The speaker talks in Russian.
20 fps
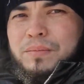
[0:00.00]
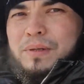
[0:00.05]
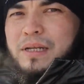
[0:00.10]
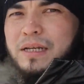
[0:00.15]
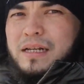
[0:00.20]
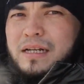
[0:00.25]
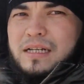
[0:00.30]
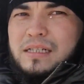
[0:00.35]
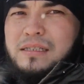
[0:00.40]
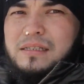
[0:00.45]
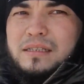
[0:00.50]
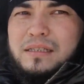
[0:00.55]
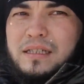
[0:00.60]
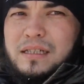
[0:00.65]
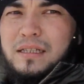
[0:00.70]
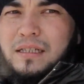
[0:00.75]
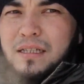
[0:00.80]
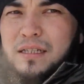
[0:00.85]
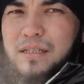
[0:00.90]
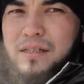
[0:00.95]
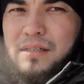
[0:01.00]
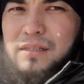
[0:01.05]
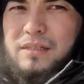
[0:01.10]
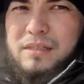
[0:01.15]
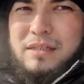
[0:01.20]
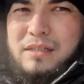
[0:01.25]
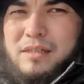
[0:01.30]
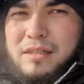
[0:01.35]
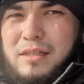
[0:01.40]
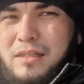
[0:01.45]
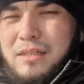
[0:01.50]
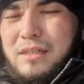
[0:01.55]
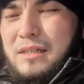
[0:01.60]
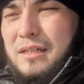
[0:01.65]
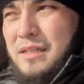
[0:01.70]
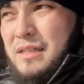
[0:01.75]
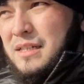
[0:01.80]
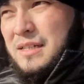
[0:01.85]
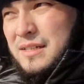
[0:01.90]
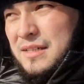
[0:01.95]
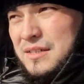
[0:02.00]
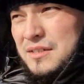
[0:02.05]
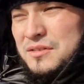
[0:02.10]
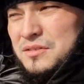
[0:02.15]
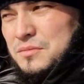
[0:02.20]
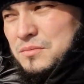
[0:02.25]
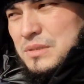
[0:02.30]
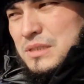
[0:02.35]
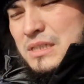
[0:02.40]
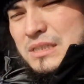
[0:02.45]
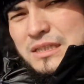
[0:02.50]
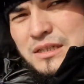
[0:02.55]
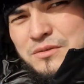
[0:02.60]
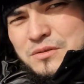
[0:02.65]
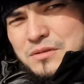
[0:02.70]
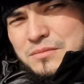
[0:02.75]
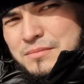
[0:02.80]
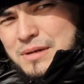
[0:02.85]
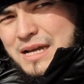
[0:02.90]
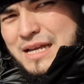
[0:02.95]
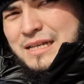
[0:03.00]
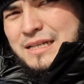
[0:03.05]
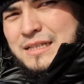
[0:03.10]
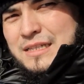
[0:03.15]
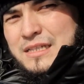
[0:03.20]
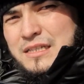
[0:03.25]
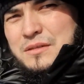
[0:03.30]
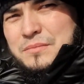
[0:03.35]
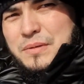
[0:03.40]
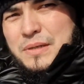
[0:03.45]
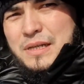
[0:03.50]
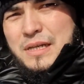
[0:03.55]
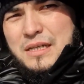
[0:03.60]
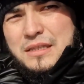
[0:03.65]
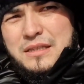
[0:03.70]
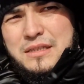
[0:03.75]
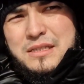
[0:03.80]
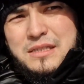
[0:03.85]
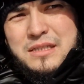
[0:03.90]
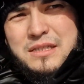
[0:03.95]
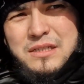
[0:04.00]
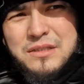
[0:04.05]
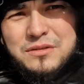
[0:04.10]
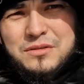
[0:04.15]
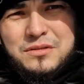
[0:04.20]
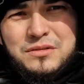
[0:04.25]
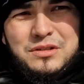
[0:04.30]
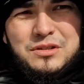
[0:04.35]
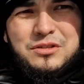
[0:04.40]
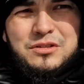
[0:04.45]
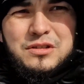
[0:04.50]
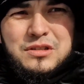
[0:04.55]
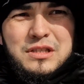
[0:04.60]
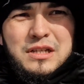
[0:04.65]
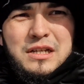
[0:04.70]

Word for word: прекрасный день. Э, у меня такой маленький неприятность, но ничего